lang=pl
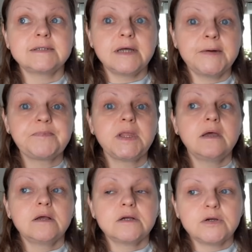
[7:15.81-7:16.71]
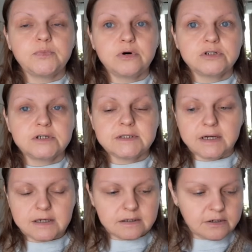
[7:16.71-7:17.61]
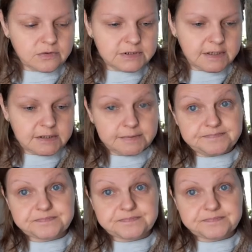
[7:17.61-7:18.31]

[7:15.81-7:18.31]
na e, Boże Narodzenie,